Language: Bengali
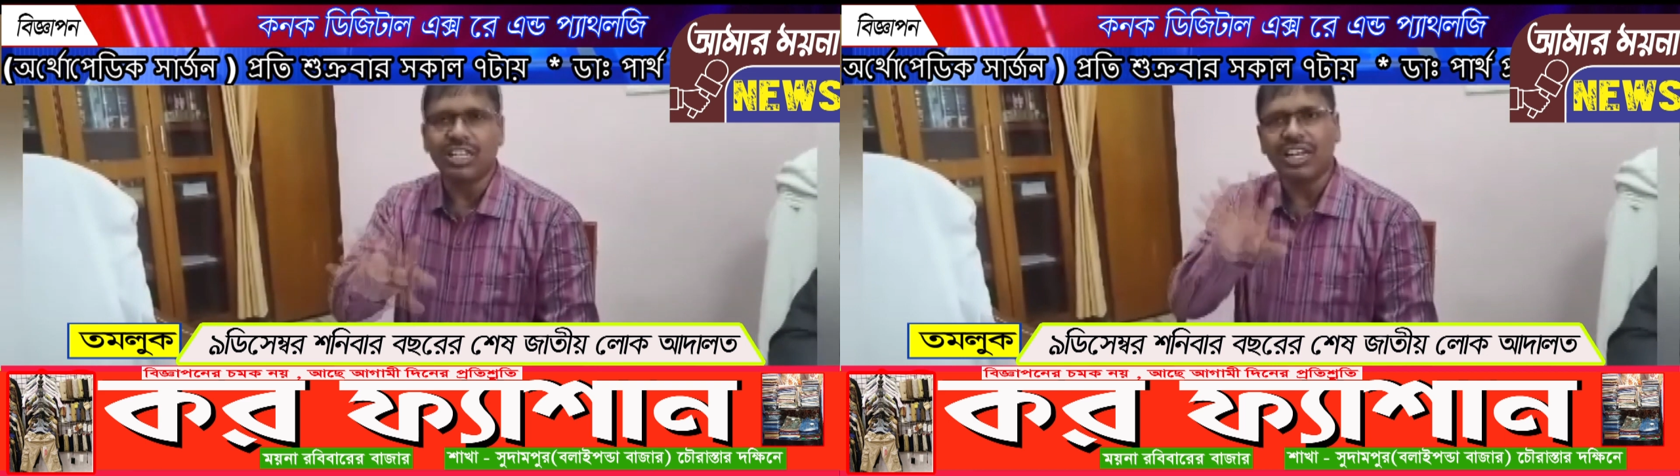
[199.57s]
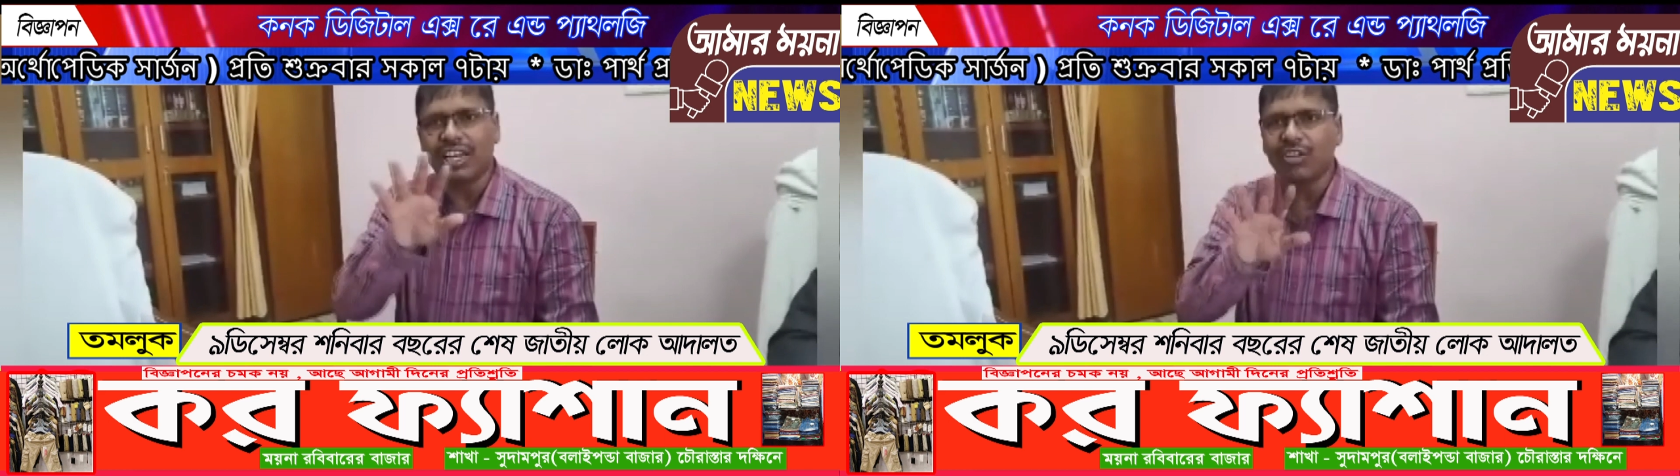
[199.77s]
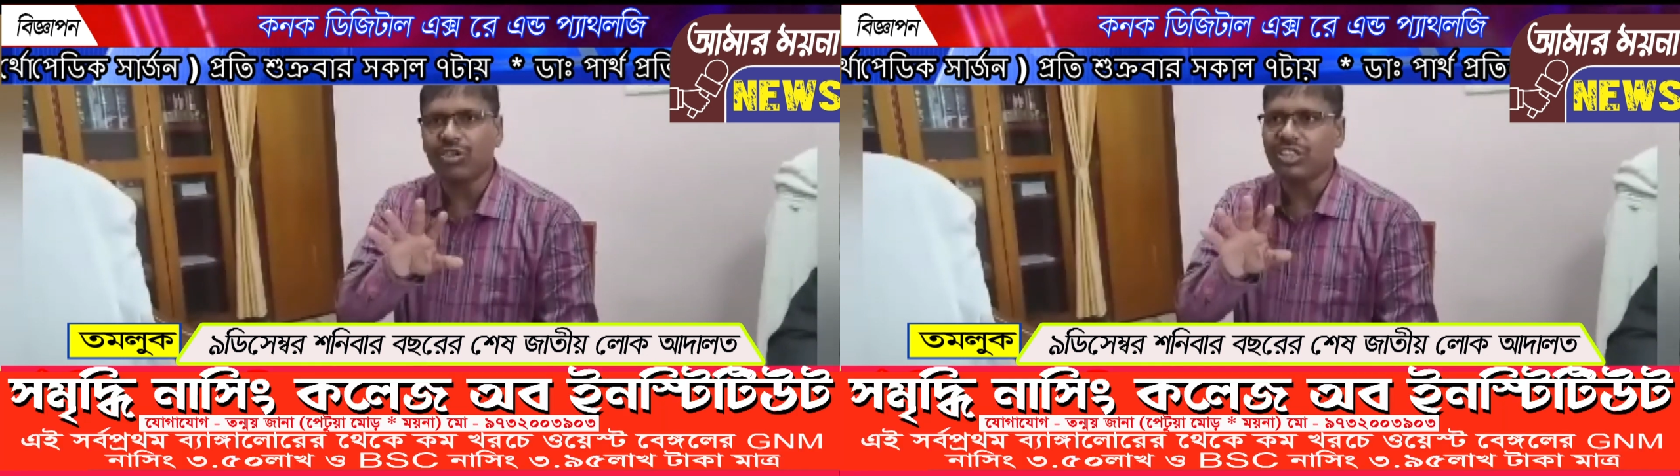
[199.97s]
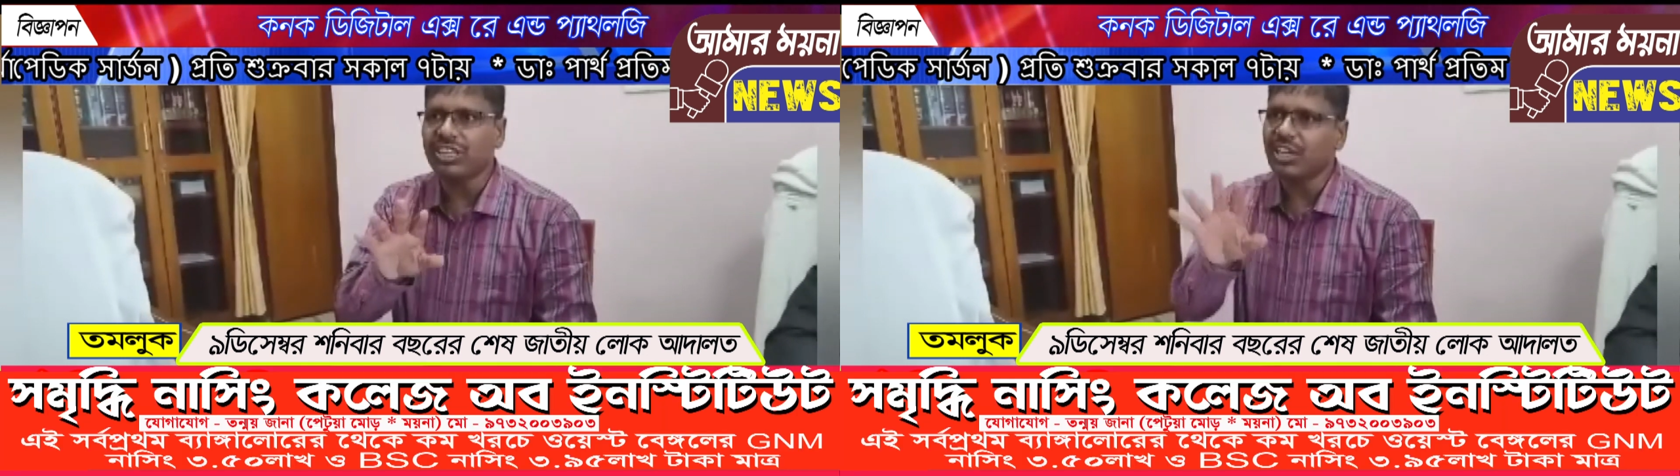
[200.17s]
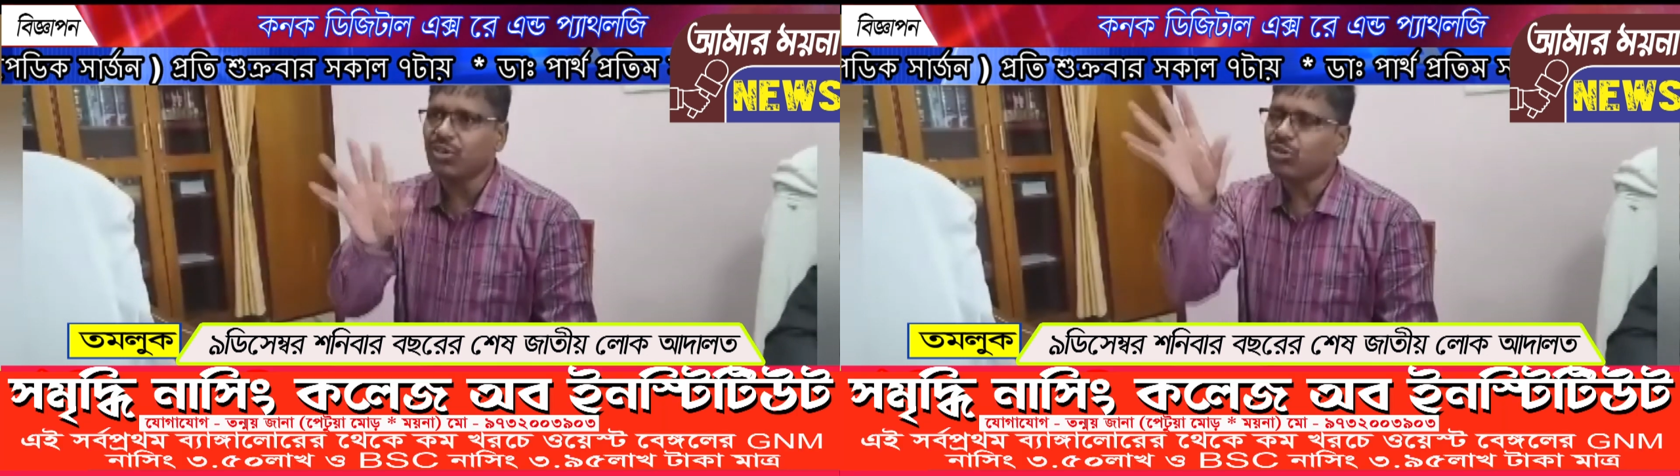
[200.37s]
তাদের রেকর্ড
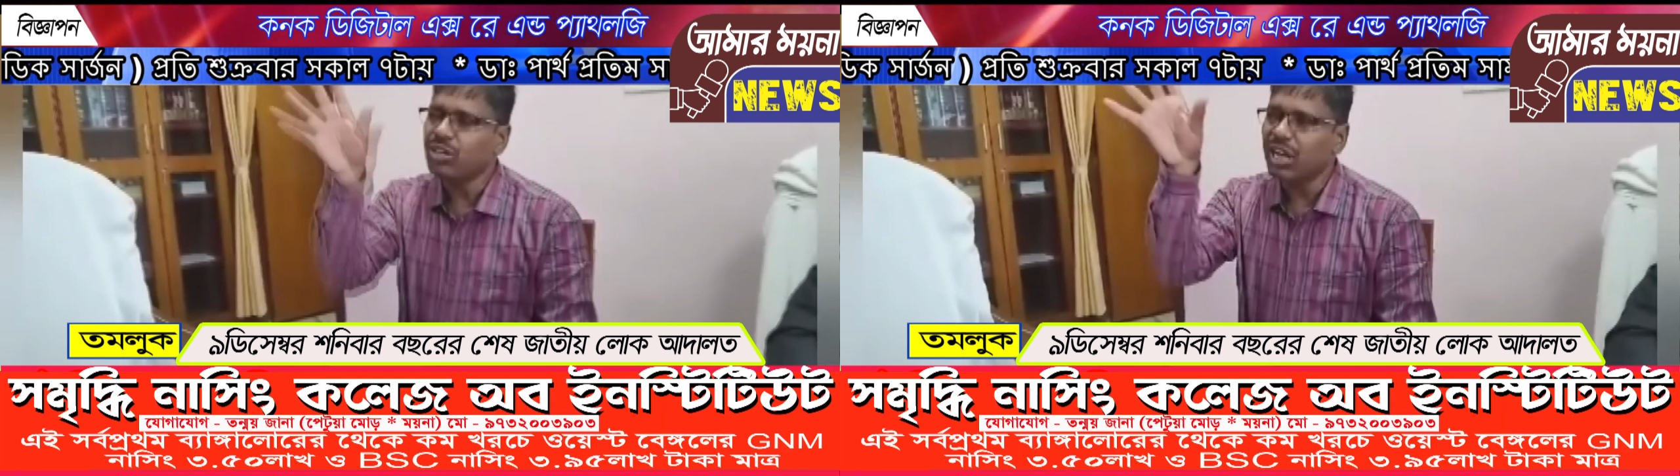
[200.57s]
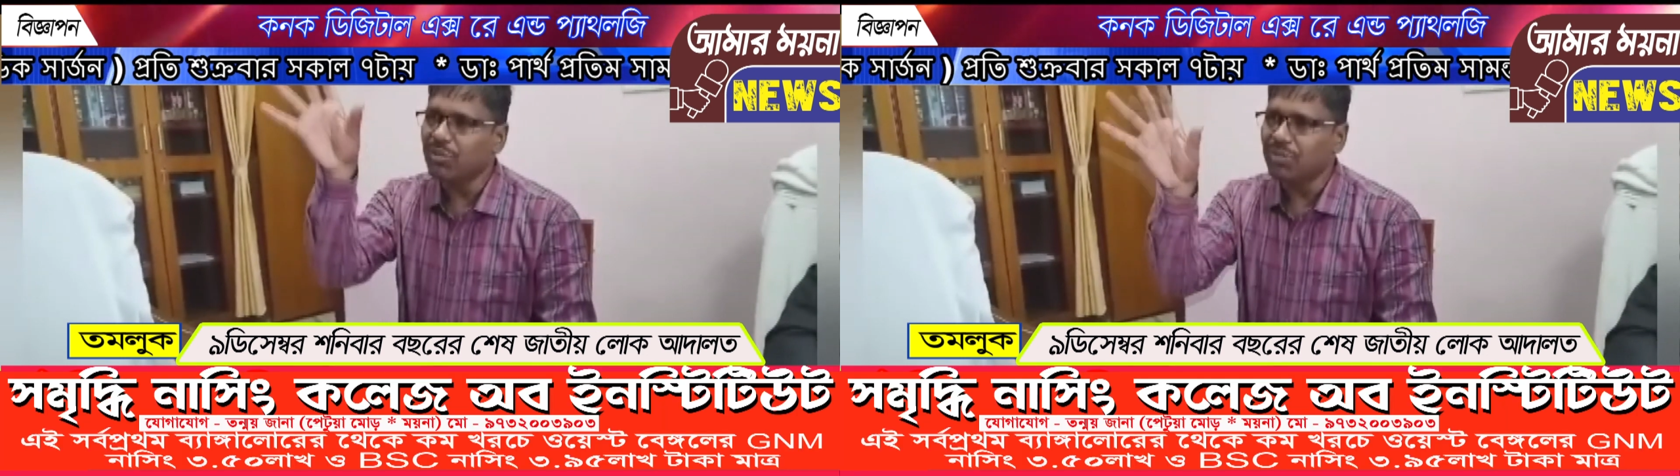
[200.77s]
থেকে ওই